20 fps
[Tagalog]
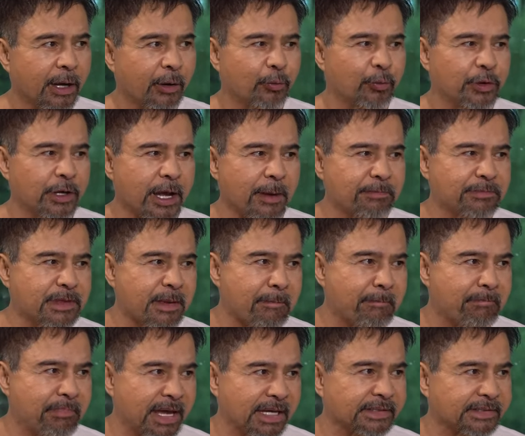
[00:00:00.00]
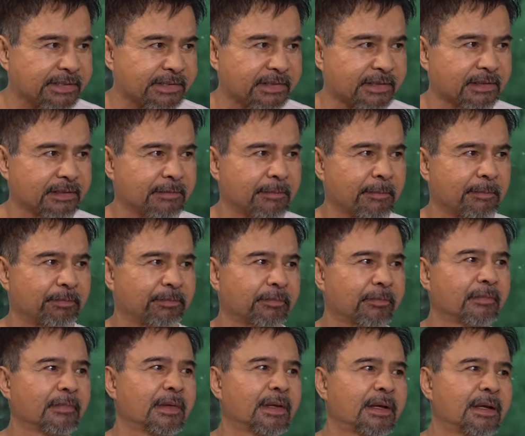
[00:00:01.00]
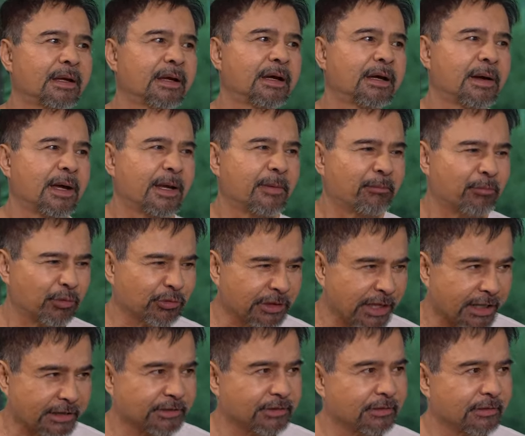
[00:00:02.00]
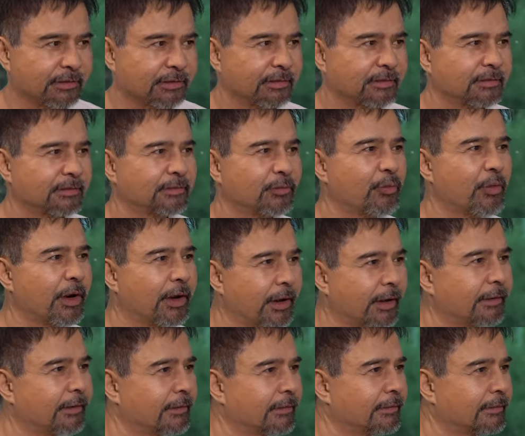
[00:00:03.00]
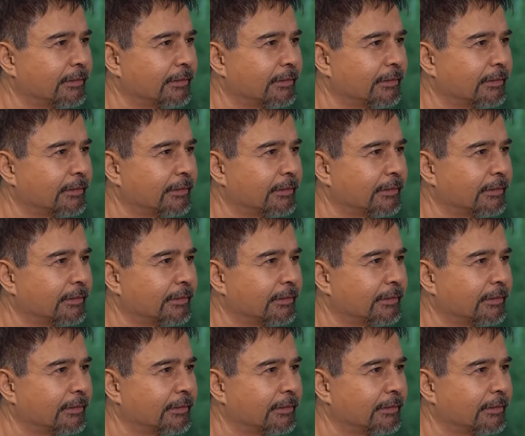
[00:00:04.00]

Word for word: We have the best protection within.